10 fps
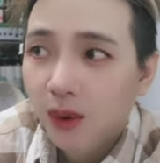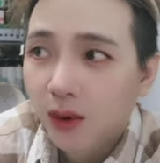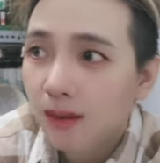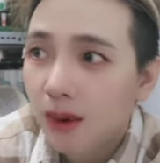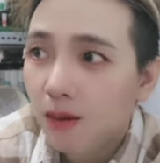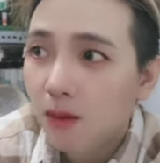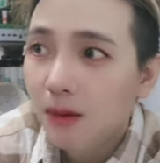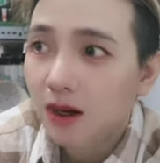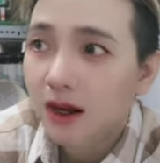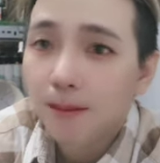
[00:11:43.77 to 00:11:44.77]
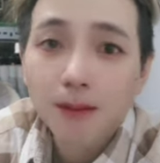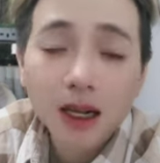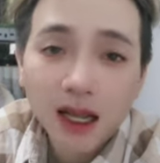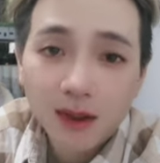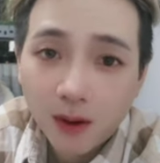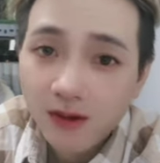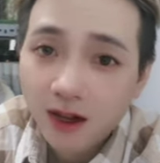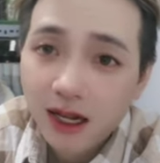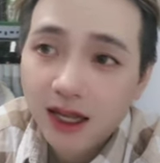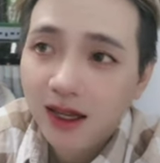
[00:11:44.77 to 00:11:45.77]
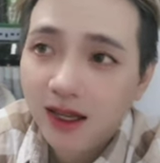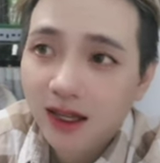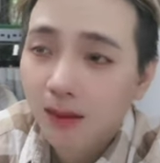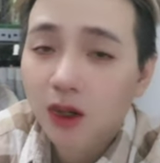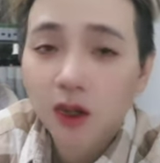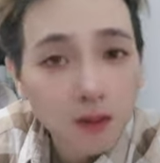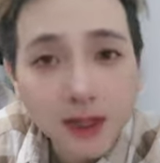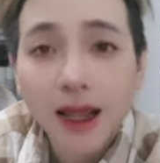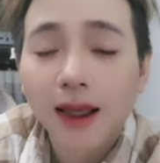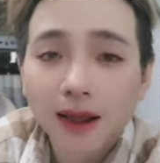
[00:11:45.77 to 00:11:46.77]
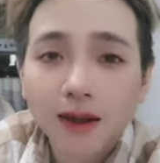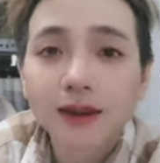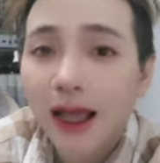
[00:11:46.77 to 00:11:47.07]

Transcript: dù cho mai mốt mình có gặp bất kỳ một cái vấn đề gì thì mình cũng sẽ